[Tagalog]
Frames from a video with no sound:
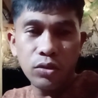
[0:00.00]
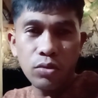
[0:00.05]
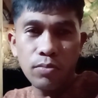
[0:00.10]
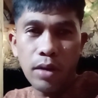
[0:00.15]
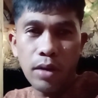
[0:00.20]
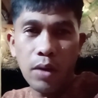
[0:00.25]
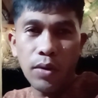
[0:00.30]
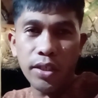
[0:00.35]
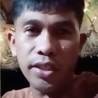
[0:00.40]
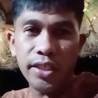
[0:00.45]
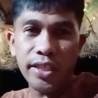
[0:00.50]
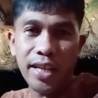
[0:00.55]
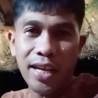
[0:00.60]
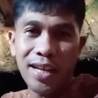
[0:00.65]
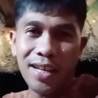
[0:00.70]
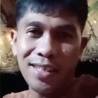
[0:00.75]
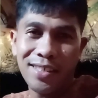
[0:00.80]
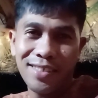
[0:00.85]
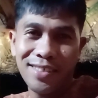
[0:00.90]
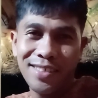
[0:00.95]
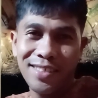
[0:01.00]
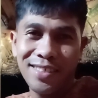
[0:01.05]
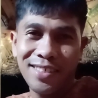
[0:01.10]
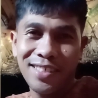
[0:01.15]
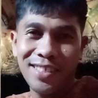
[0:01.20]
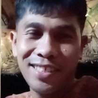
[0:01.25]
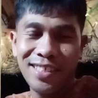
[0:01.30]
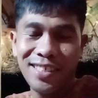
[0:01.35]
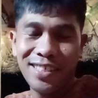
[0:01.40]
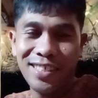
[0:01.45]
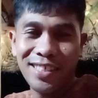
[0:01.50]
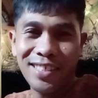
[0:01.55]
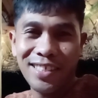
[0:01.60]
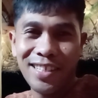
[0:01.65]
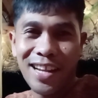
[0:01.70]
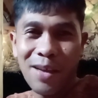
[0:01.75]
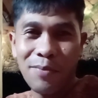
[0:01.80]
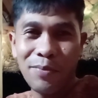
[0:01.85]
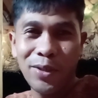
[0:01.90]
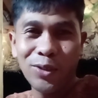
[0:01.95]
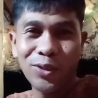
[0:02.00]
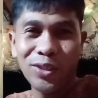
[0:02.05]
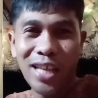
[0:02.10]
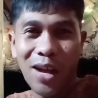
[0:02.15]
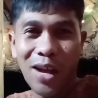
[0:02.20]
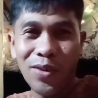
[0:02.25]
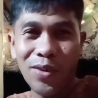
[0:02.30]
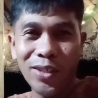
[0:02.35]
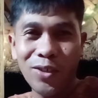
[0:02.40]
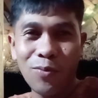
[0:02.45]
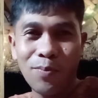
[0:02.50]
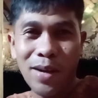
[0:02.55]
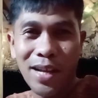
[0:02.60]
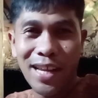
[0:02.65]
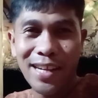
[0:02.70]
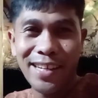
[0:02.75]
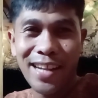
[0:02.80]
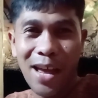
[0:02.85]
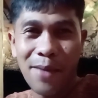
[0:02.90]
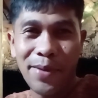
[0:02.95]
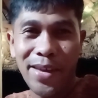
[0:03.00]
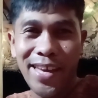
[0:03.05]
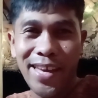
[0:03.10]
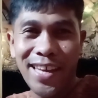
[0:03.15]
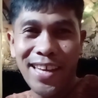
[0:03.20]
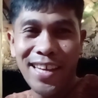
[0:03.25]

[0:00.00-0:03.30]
tumawag siya hindi, grabe yung tawag yung bag. Ang dami.